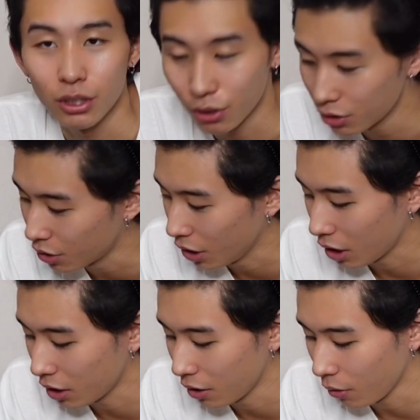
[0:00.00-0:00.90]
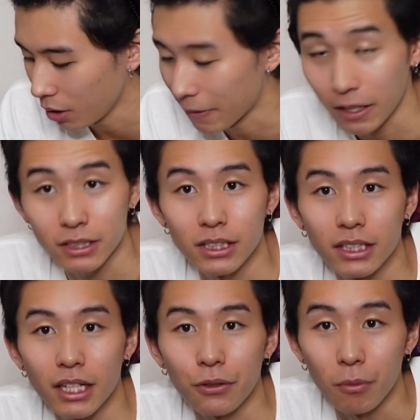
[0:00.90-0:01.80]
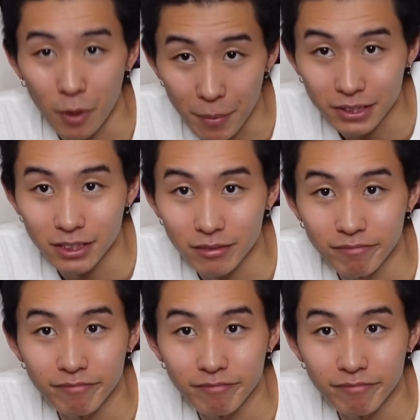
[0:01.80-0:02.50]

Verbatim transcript: 料作りだったりを今からしていきたいと思います。